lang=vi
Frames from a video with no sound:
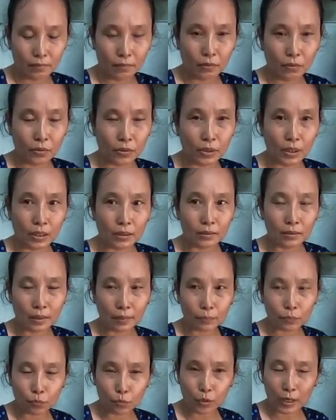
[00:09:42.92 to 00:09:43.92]
Rồi
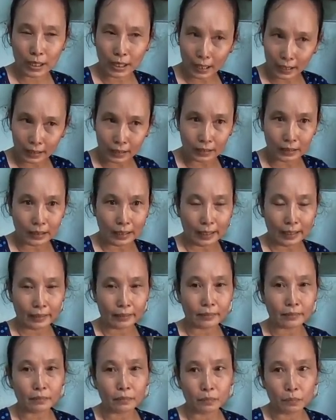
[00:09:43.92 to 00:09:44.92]
thông qua đây là
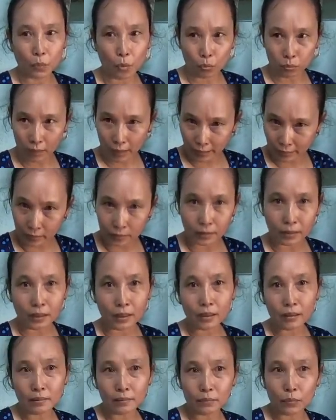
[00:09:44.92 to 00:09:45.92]
một lần
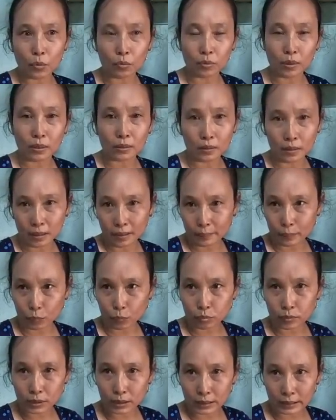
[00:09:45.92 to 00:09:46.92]
nữa, một lần nữa thì
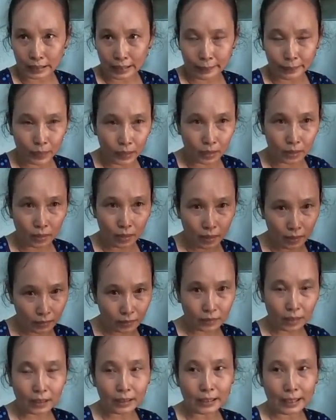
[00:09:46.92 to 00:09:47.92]
xin cảm ơn hết
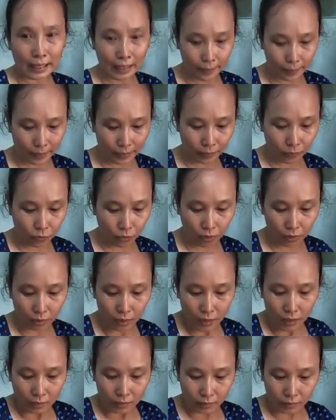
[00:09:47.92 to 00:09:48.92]
tất cả bà con.
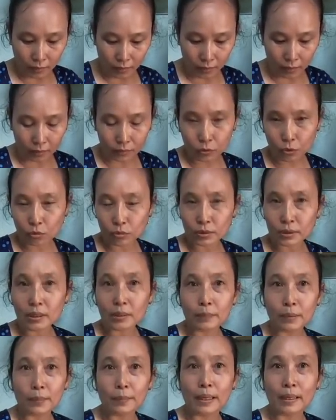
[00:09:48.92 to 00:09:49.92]
Nhờ cái số
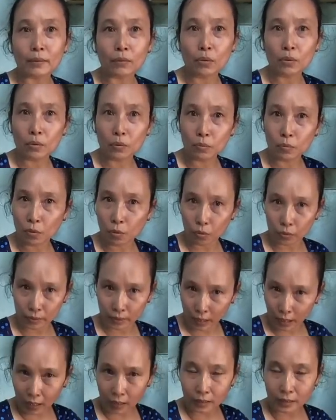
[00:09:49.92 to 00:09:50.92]
tiền mà bà con ủng hộ
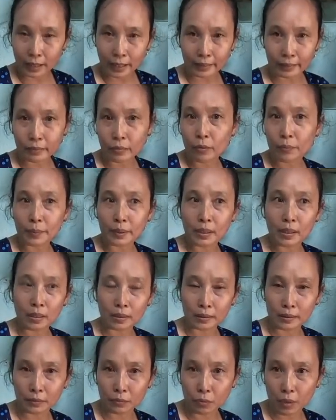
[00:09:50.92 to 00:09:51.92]
cho là không có đợt
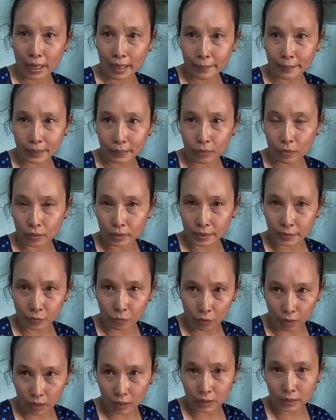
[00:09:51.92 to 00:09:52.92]
gì của hai mẹ con gì
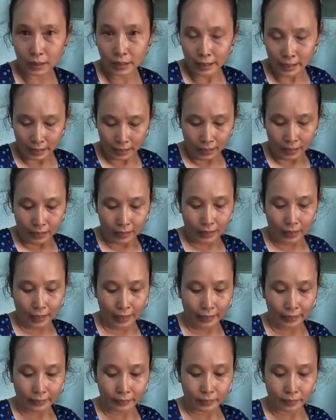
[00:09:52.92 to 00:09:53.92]
quê.
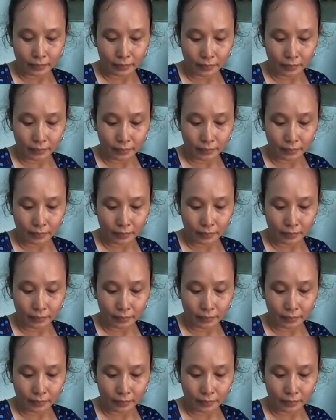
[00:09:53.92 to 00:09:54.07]
là